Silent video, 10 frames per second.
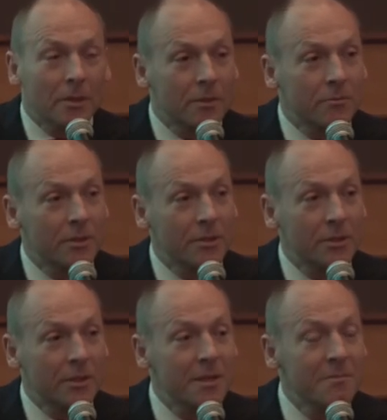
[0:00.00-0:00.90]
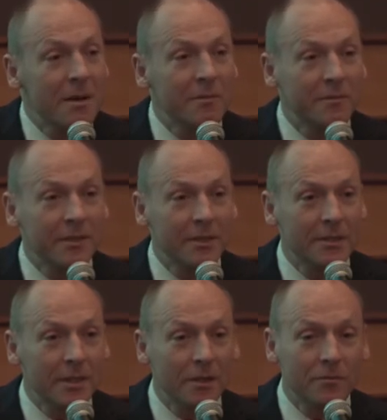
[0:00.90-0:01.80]
bo okazuje się, że nie mamy
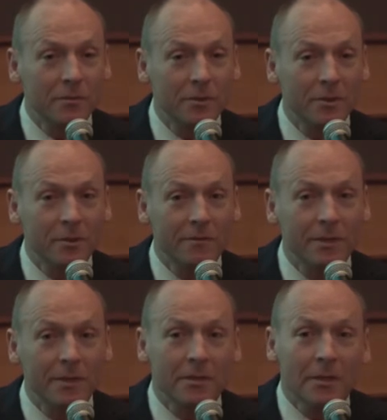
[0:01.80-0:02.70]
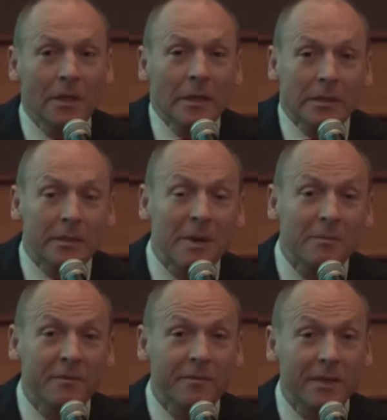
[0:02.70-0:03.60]
wiedzy, jak funkcjonować, nie
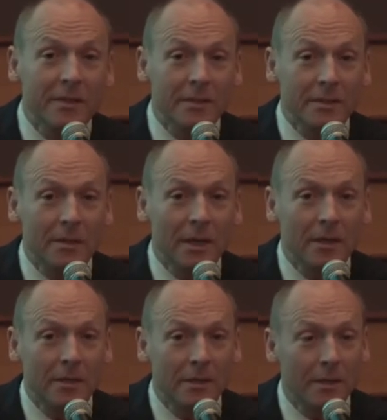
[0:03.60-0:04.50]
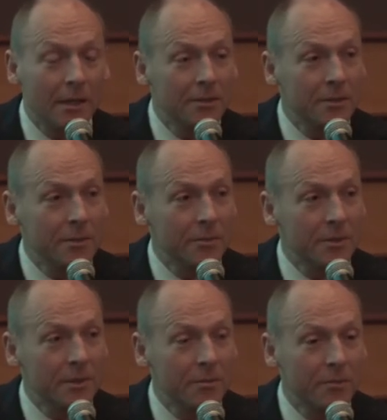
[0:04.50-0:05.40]
mamy wiedzy, jak radzić
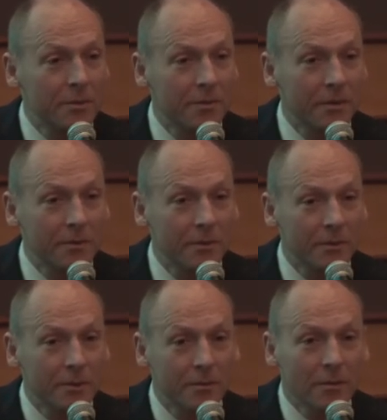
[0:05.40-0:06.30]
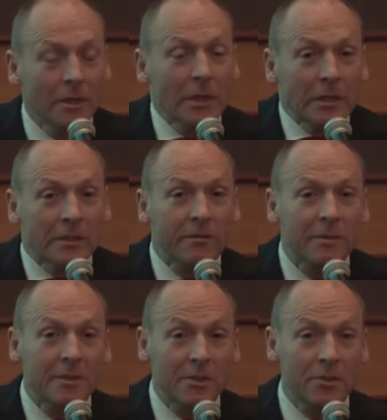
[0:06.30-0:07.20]
sobie z niepełnosprawnością, nie
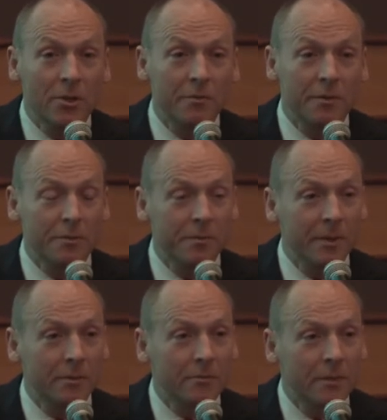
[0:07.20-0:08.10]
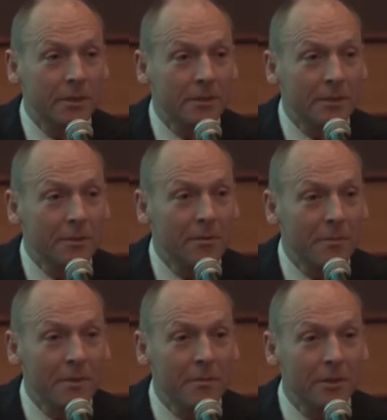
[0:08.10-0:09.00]
wiemy, co zrobić w przypadku, kiedy
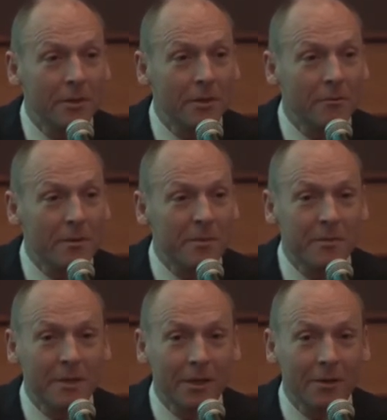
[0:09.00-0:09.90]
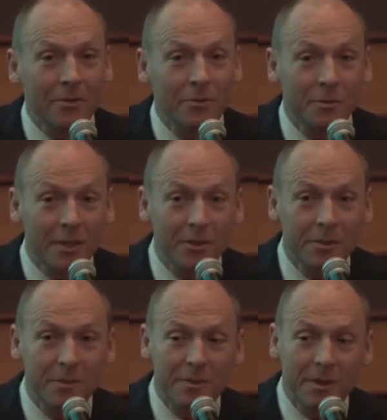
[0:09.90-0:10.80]
łamiemy nogę, łamiemy kręgosłup,
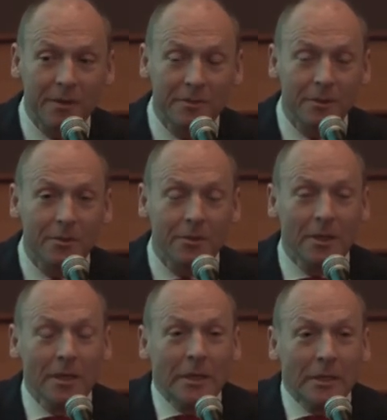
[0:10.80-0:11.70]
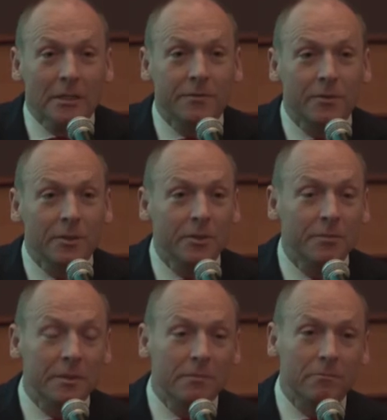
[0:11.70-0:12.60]
tracimy sprawność i
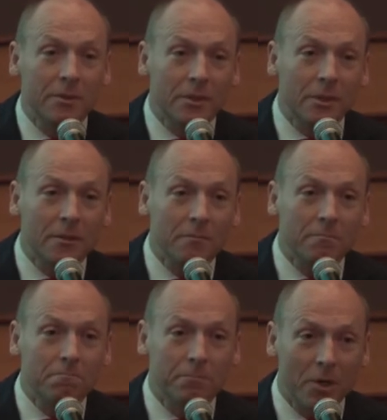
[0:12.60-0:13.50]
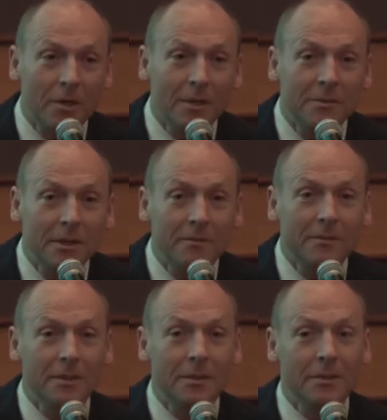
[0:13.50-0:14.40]
stworzyliśmy do tego program
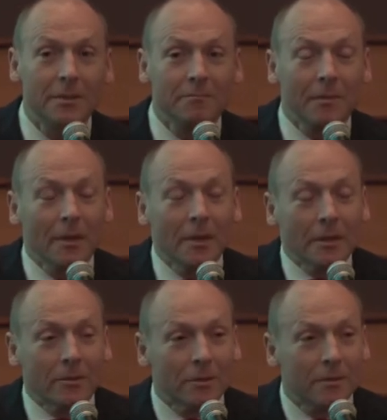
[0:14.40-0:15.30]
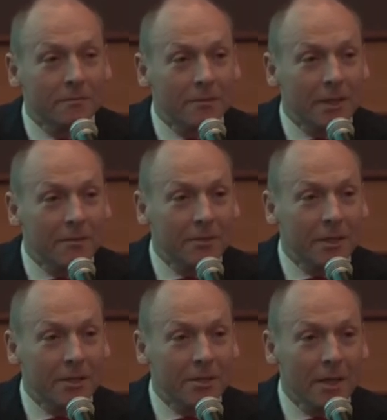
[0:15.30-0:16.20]
telewizyjny, który w
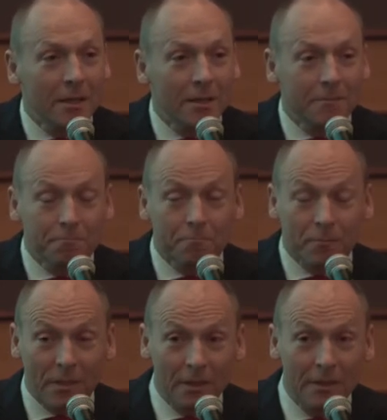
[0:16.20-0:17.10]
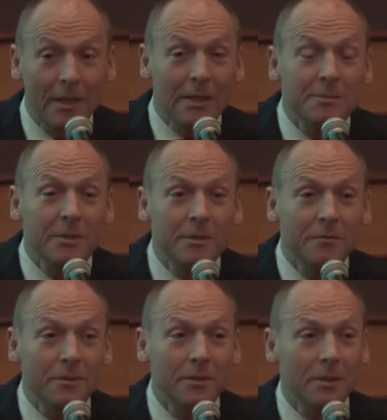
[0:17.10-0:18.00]
telewizji regionalnej teraz będzie
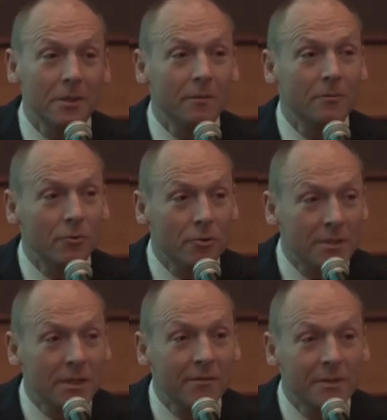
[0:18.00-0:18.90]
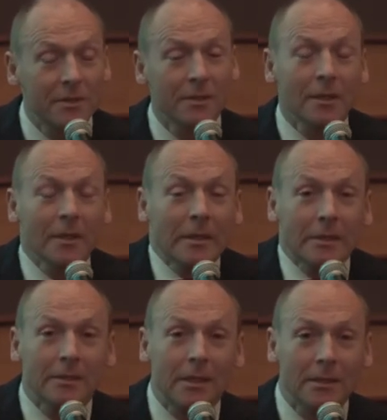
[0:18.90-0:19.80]
funkcjonował, duży serwis
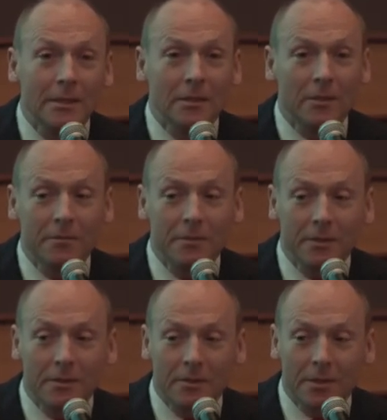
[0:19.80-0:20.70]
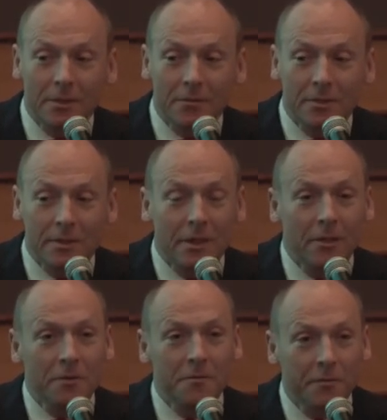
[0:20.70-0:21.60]
internetowy, do tego
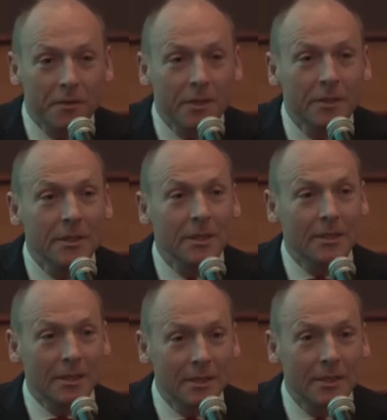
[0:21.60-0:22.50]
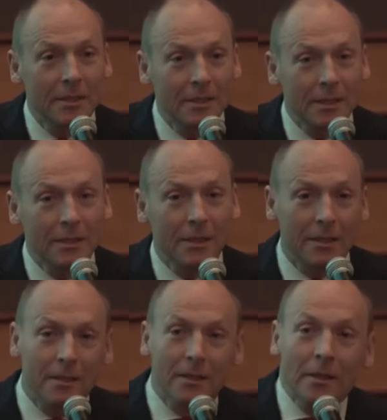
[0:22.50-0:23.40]
wszystkiego infolinie i tak dalej, i tak
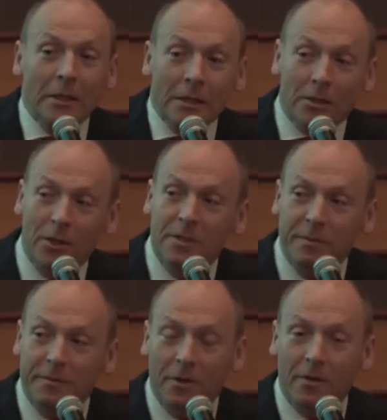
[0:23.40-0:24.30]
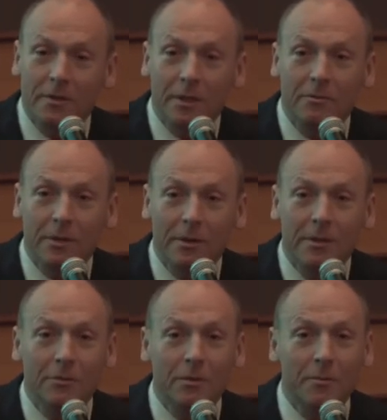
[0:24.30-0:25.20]
dalej. I to jest pewnego rodzaju
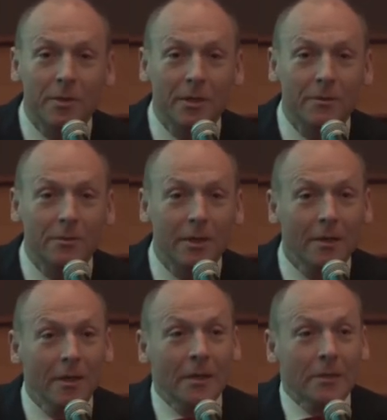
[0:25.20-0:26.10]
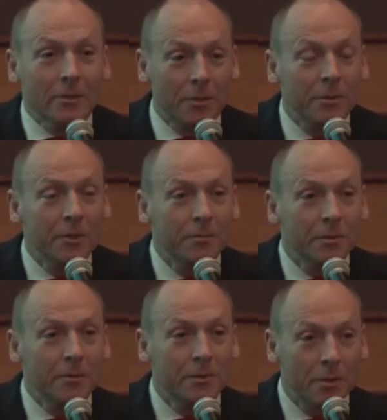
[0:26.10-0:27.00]
działanie, które pokazuje,
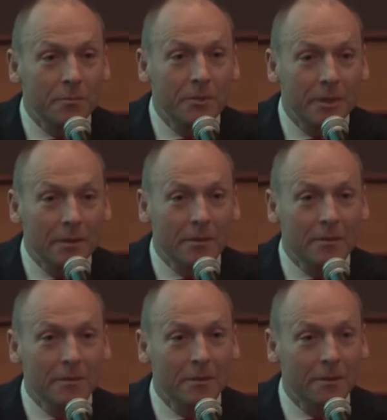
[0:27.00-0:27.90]
zrobiliśmy dobrze,